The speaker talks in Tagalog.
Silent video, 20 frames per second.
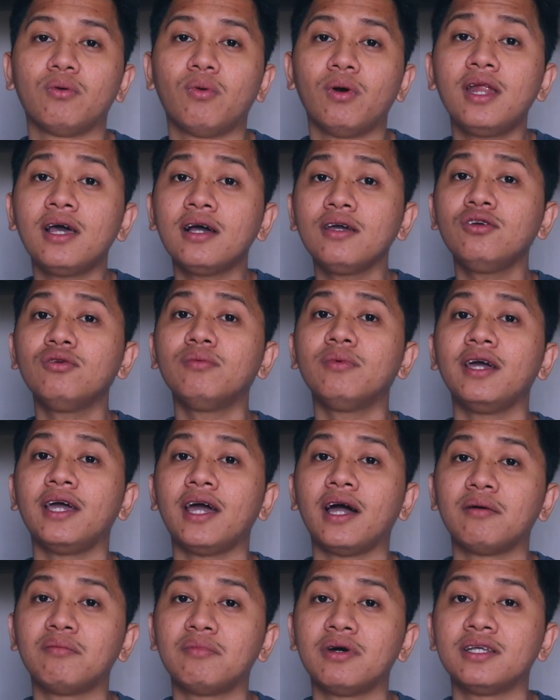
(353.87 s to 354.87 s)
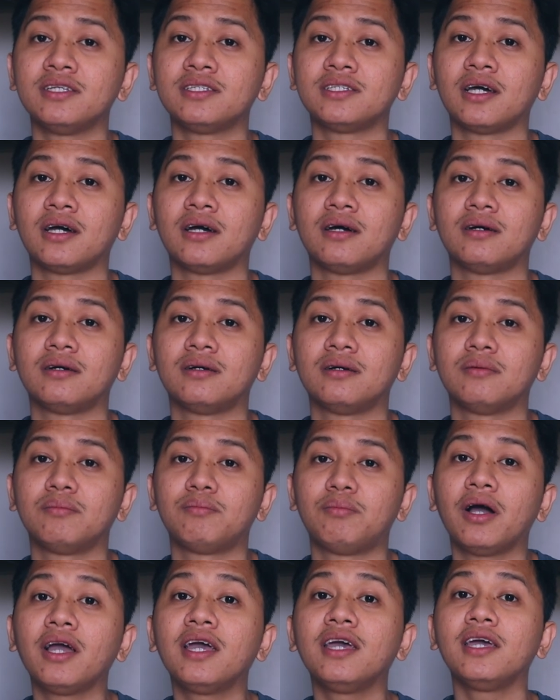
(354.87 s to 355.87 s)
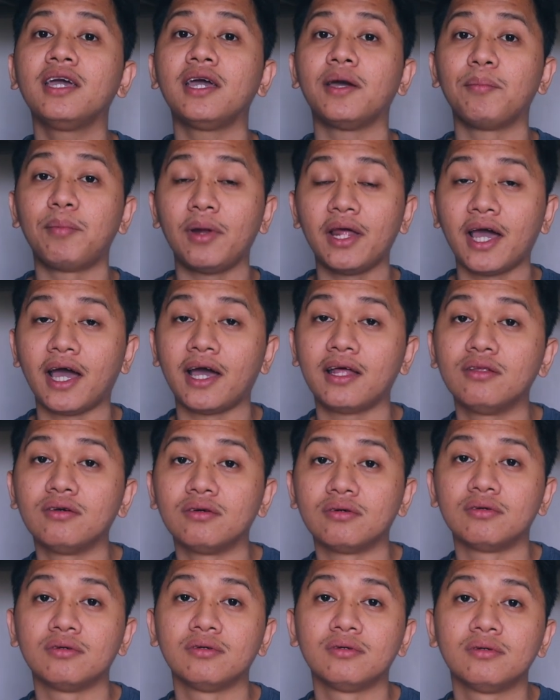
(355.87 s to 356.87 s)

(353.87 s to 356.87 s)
walang yumayaman sa pagiging empleyado.